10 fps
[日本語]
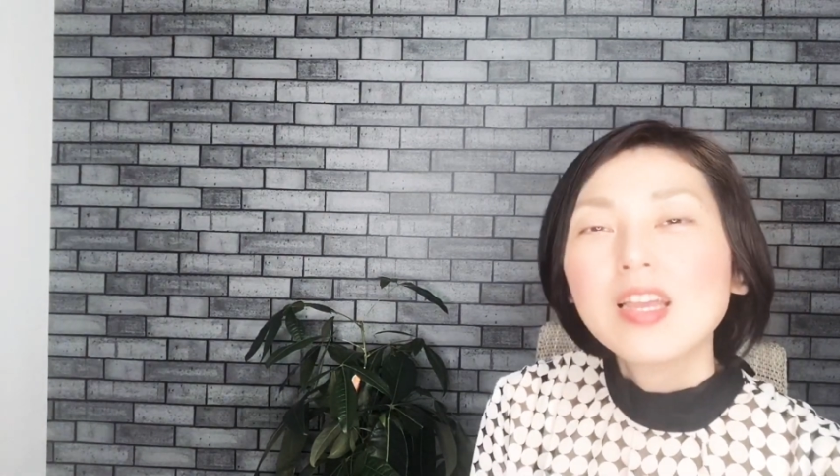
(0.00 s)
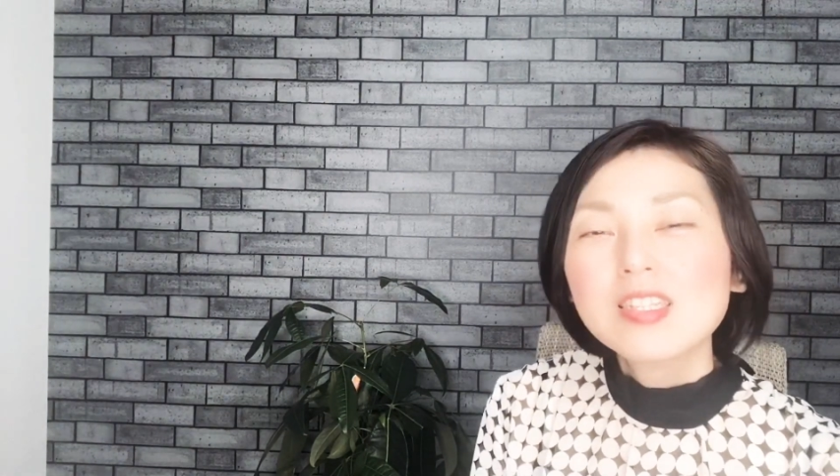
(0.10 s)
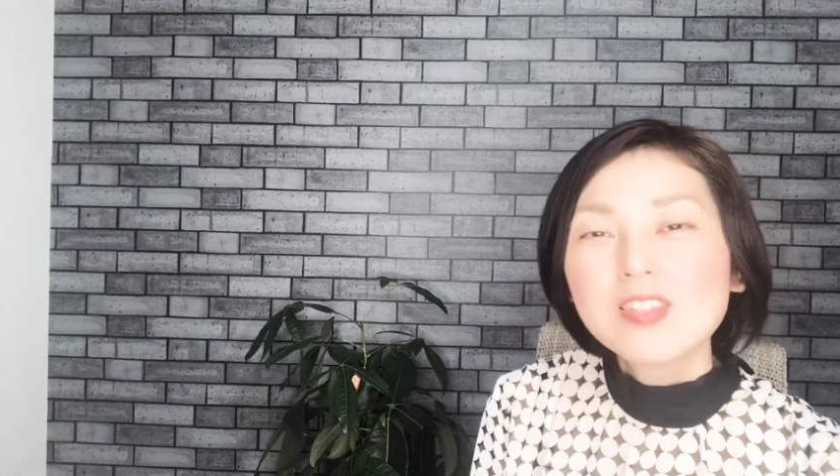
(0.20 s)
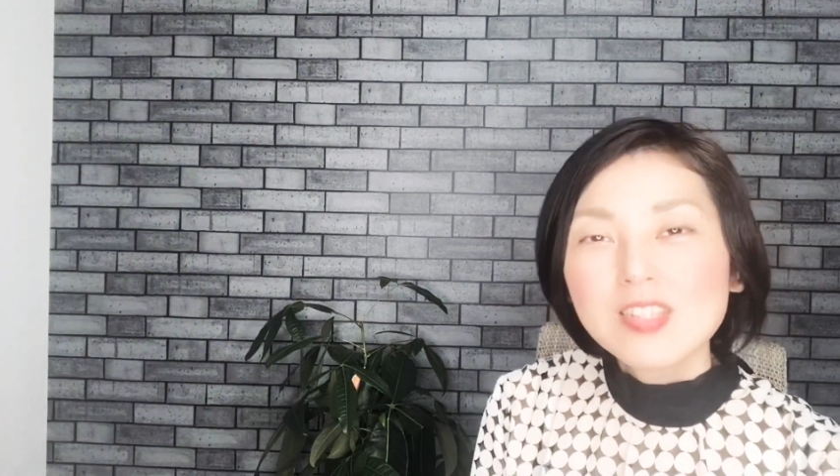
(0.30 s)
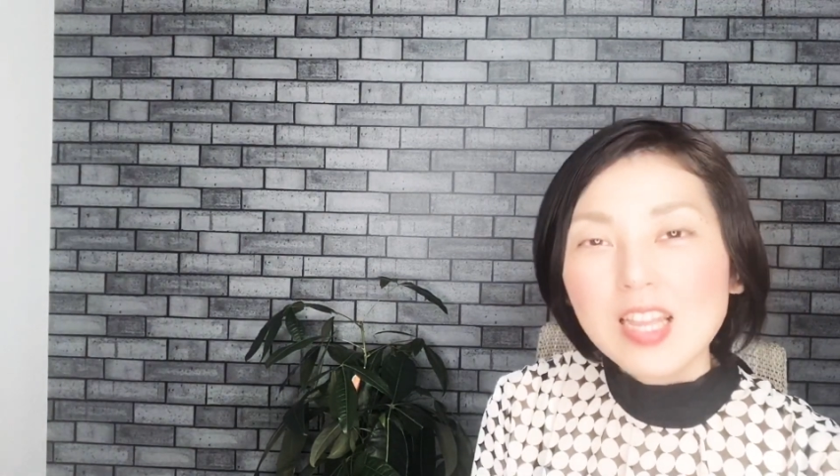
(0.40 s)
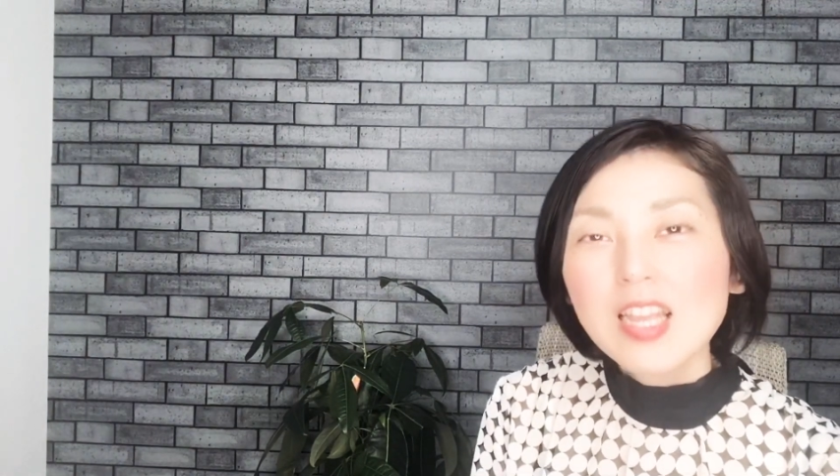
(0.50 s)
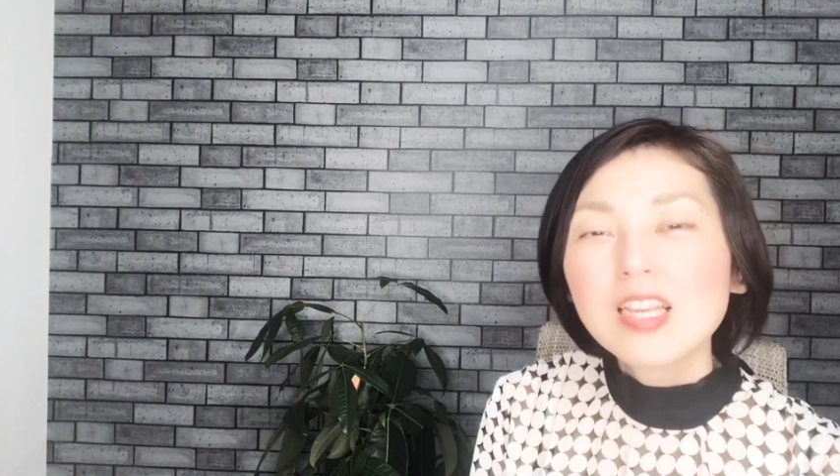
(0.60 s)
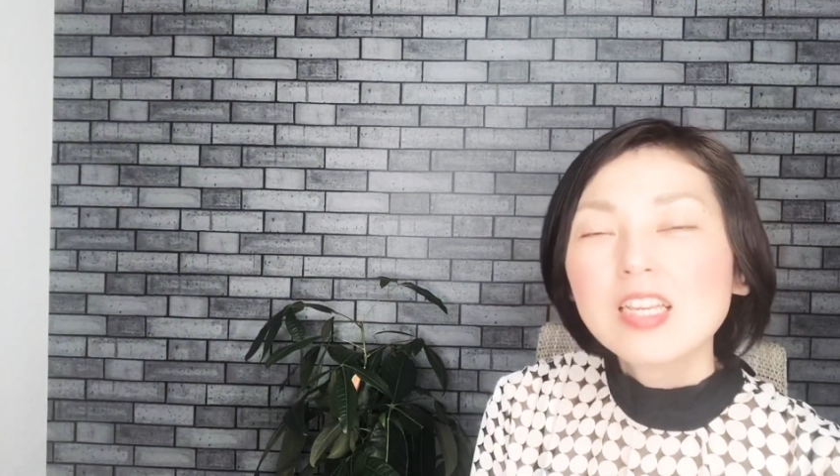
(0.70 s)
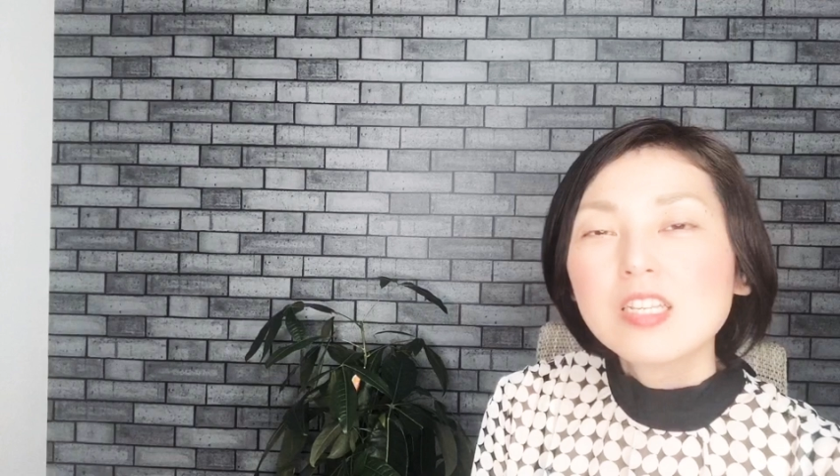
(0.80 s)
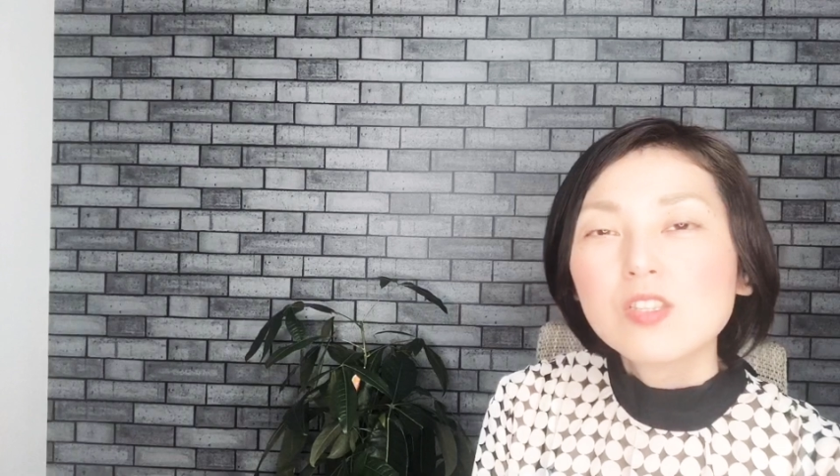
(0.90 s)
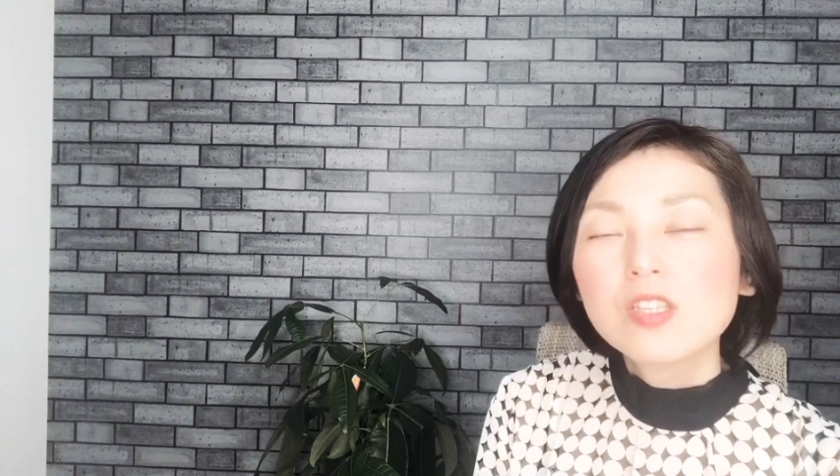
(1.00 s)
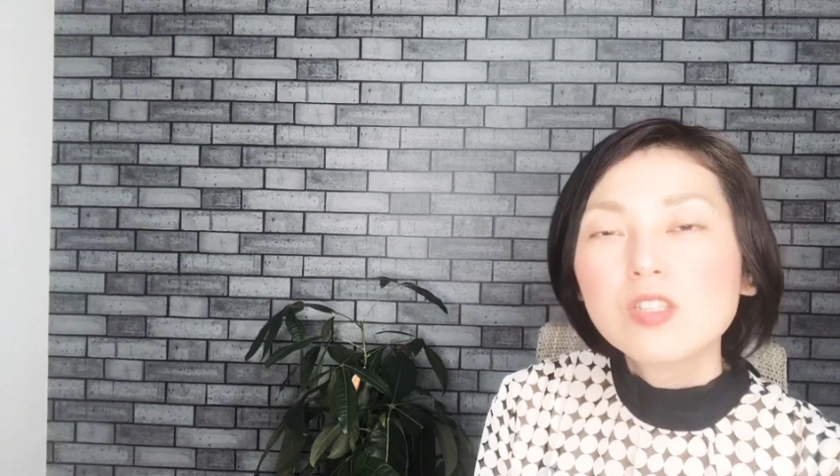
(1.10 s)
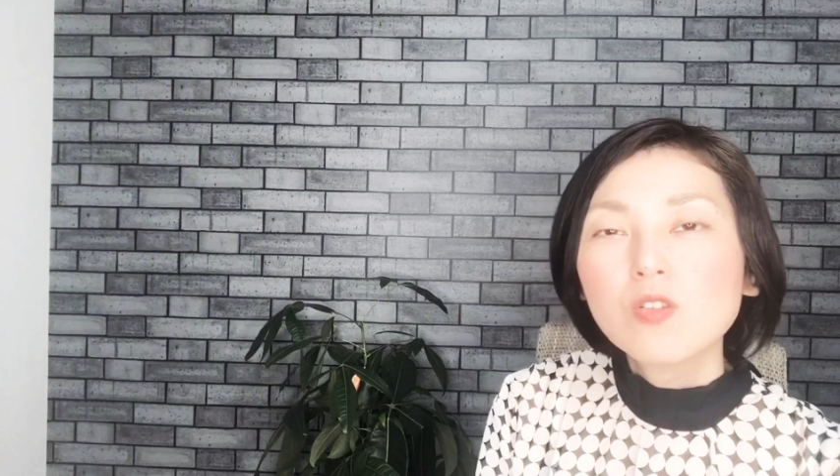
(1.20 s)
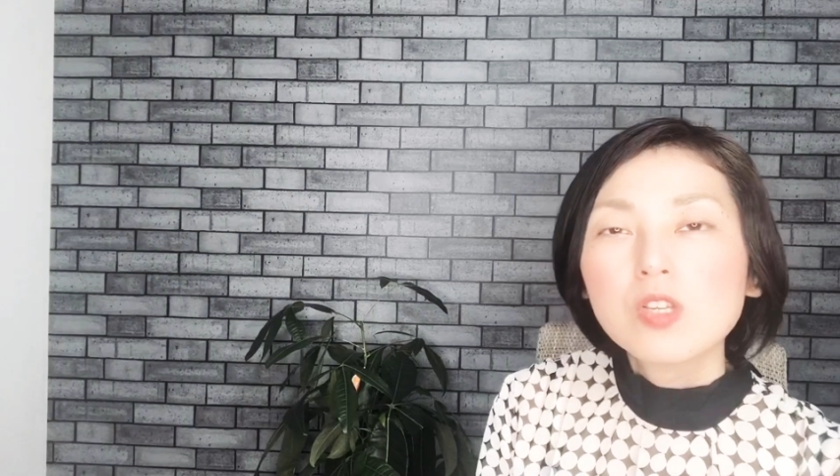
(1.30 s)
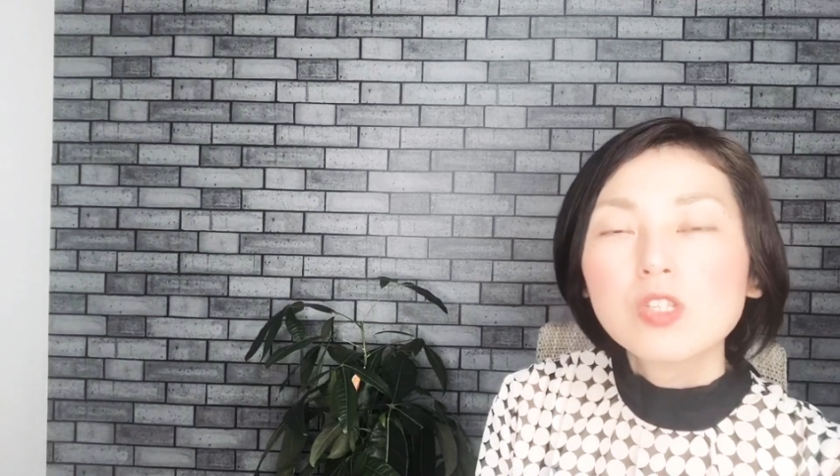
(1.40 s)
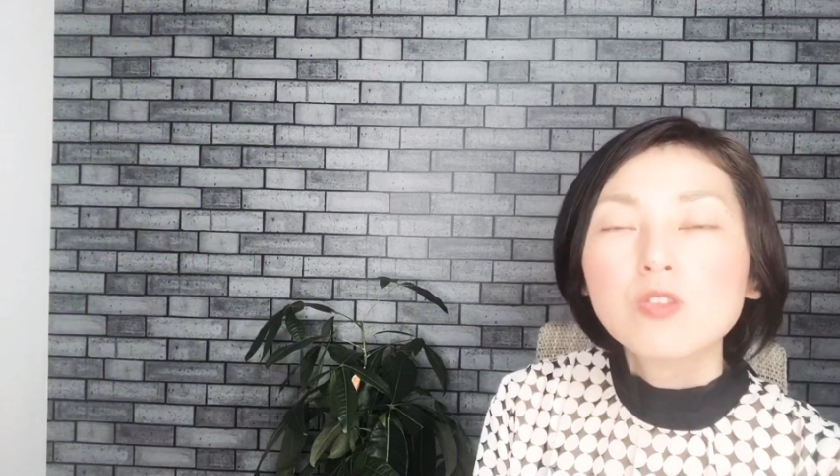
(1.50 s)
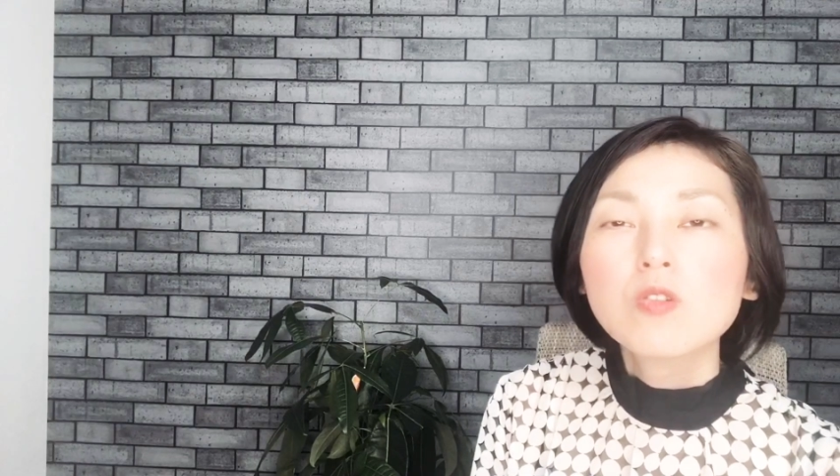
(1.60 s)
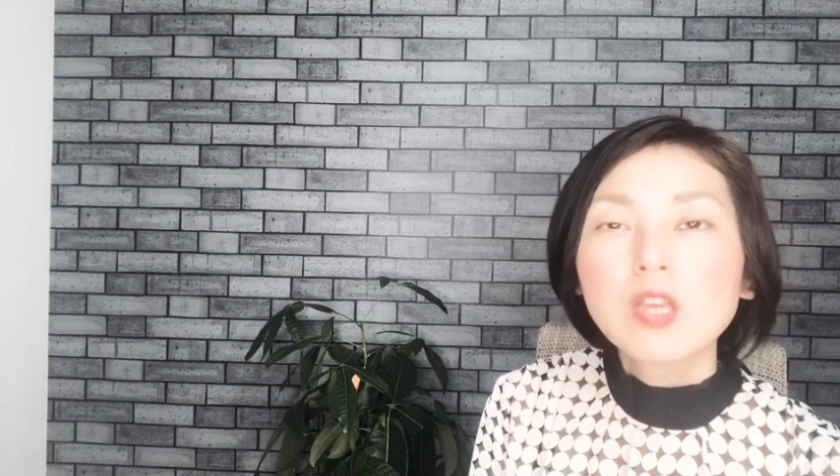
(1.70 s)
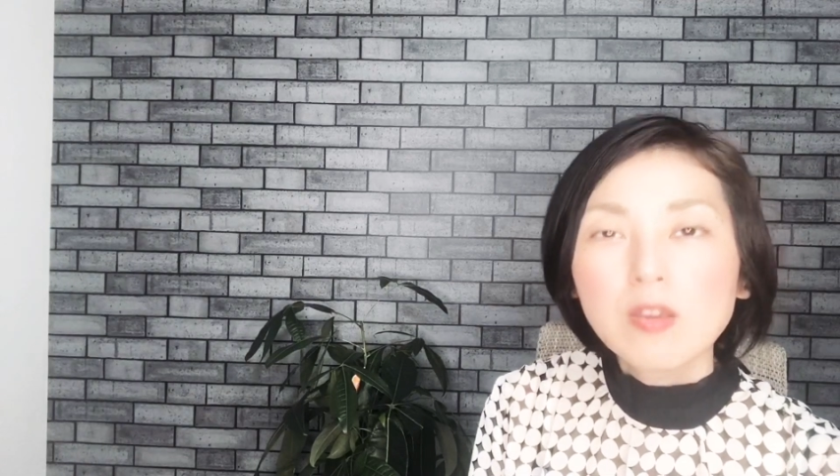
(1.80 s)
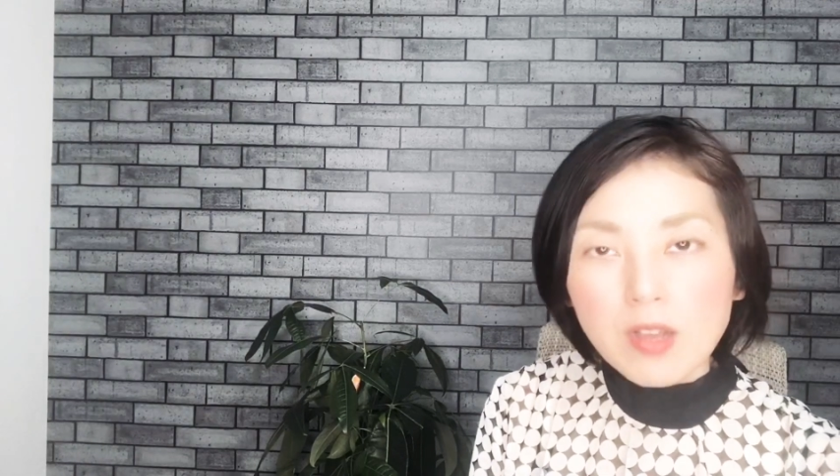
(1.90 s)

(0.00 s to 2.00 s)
そして胃膵臓脾臓系